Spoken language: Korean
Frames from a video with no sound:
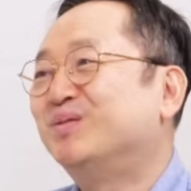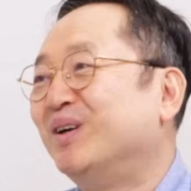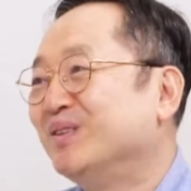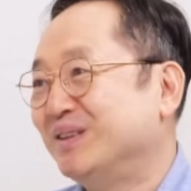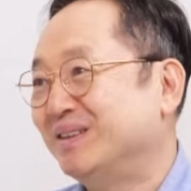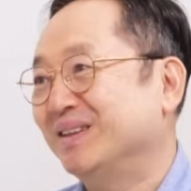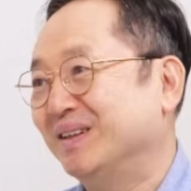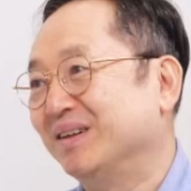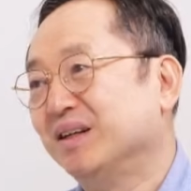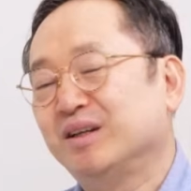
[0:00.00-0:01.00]
벌고 있어요.
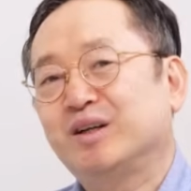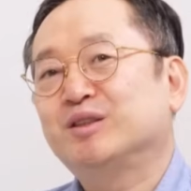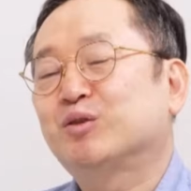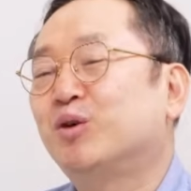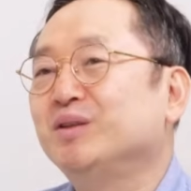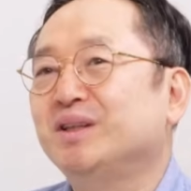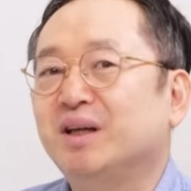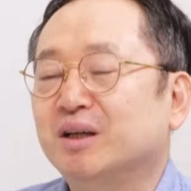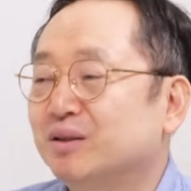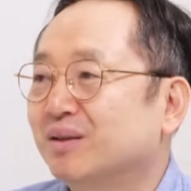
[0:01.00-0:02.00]
음. 그래서 쿼드에
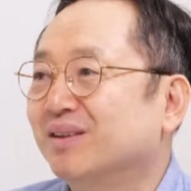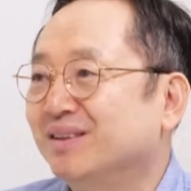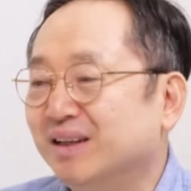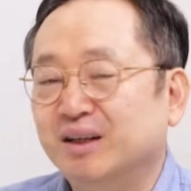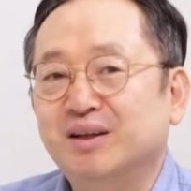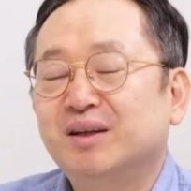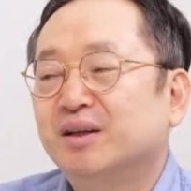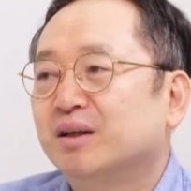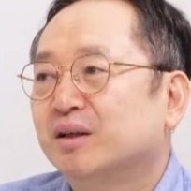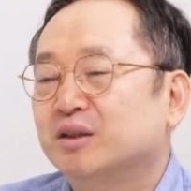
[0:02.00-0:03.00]
되게 어부질이. 예.
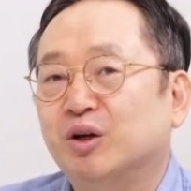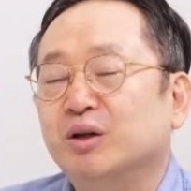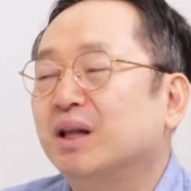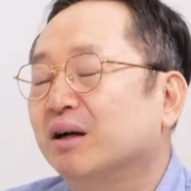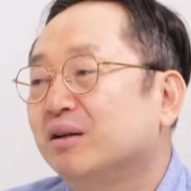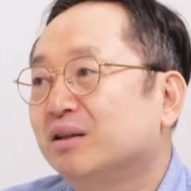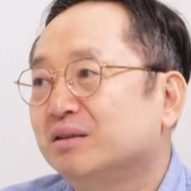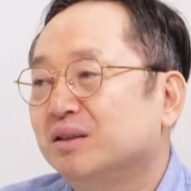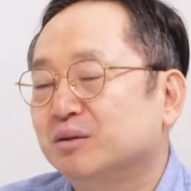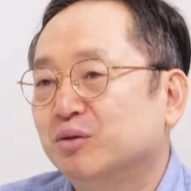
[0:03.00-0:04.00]
그래서 전에는 안
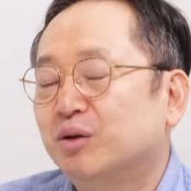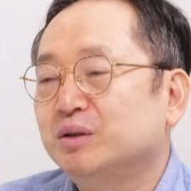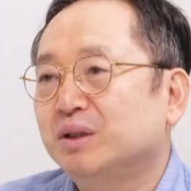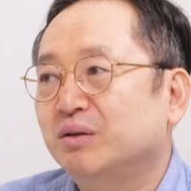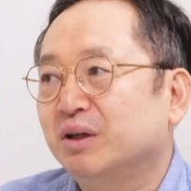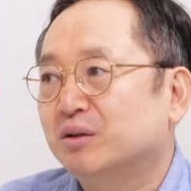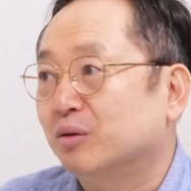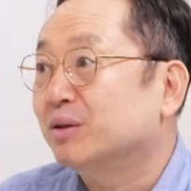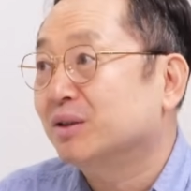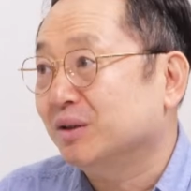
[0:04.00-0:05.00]
그랬는데 지금 쿼드에 되게
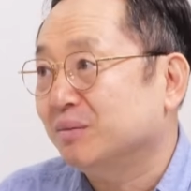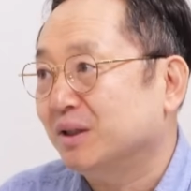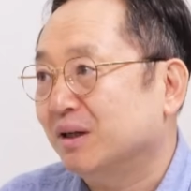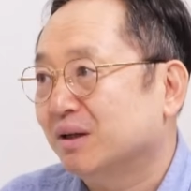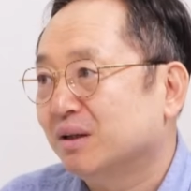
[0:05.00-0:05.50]
적극적입니다.